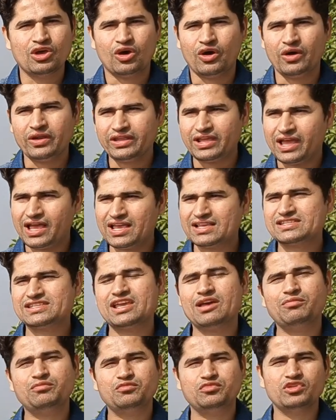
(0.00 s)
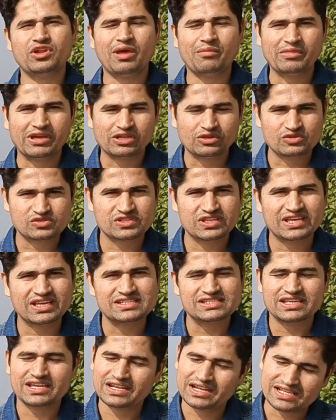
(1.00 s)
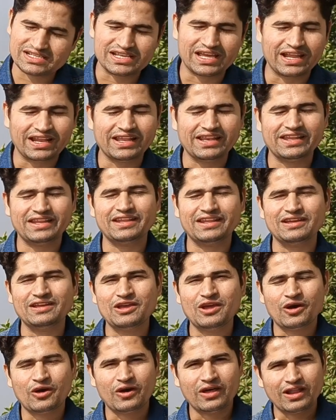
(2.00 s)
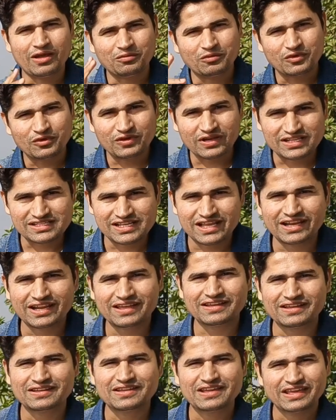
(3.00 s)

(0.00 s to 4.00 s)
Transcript: और यहाँ से आप पूरा मैकलुस्कीगंज का नज़ारा लेना और आपको नज़ारा